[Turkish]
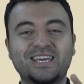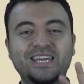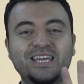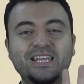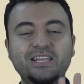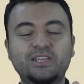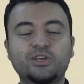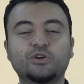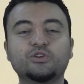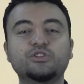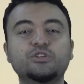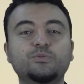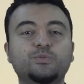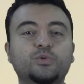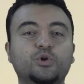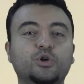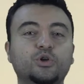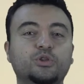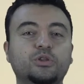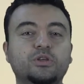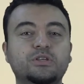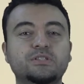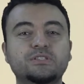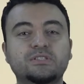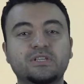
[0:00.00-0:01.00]
İlk önce
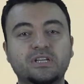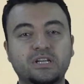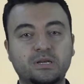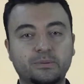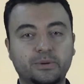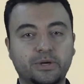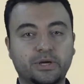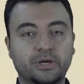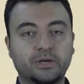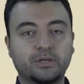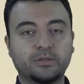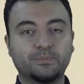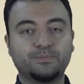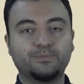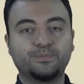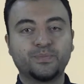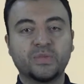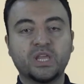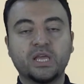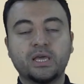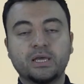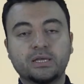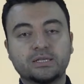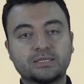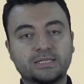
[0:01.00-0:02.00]
protestana bakalım.
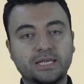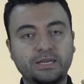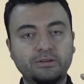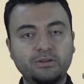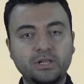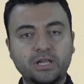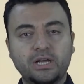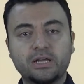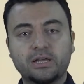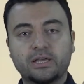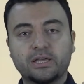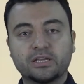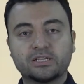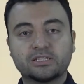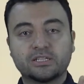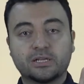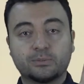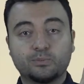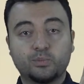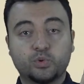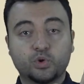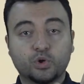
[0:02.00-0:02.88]
Sevgili arkadaşlar,